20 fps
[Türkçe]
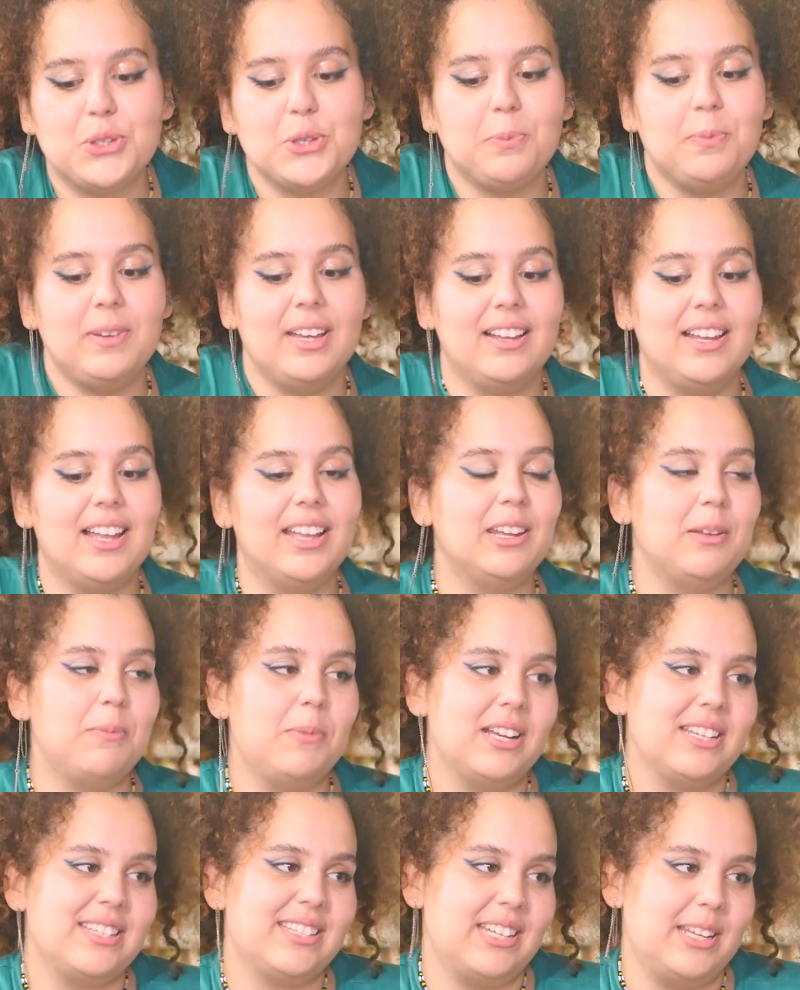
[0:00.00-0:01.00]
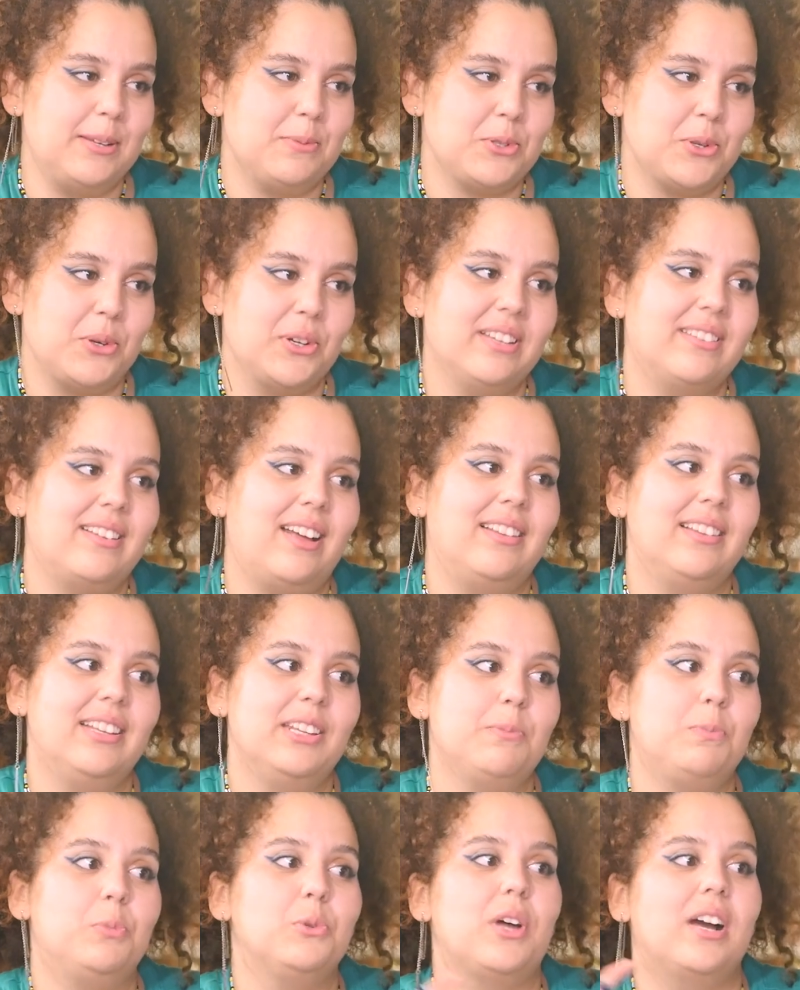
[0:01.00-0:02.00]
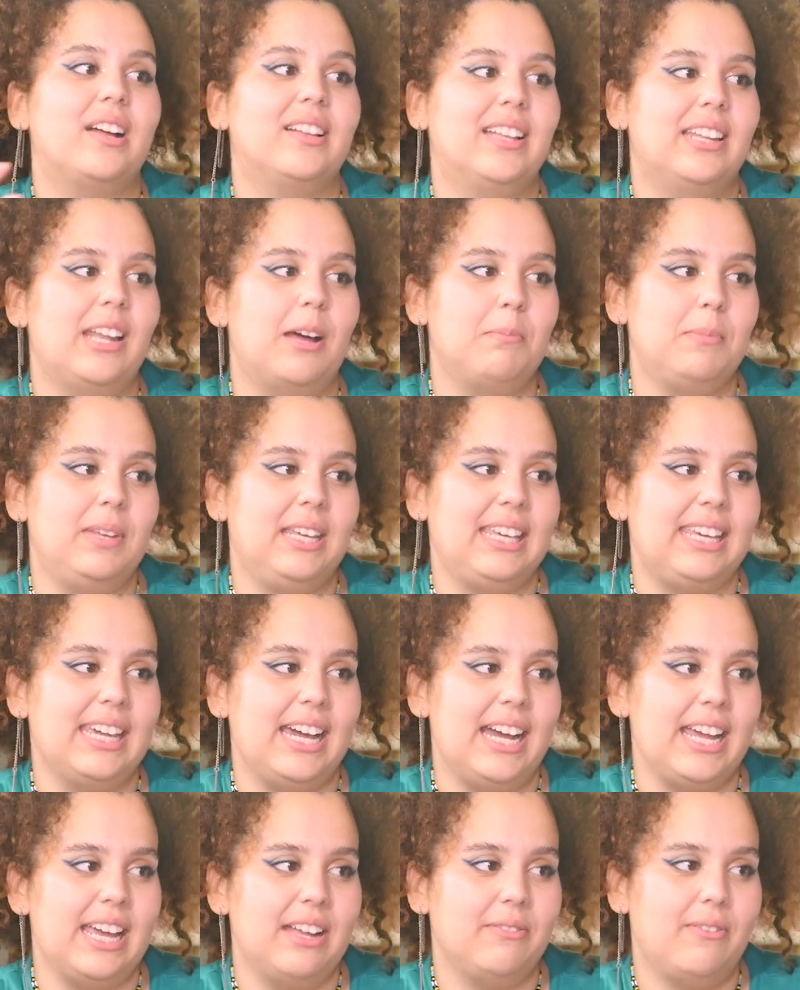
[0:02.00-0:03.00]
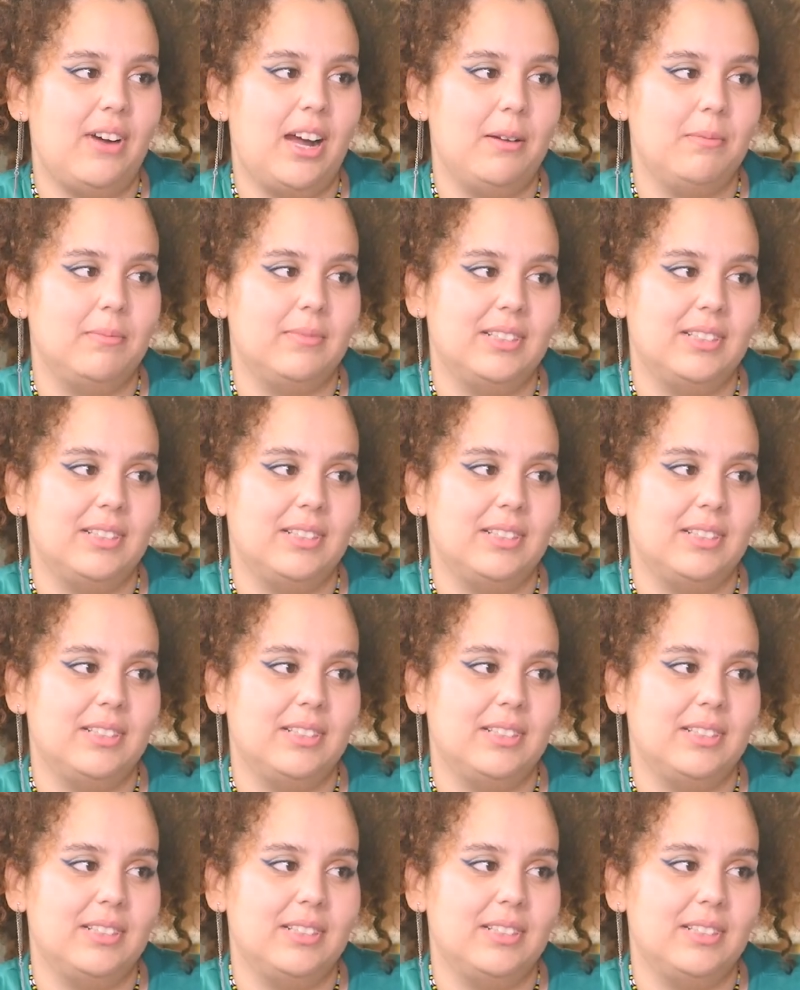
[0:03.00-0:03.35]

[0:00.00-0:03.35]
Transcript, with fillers: küçük bir yalanla başlayıp sonra dallanıp budaklanan bir hikayen var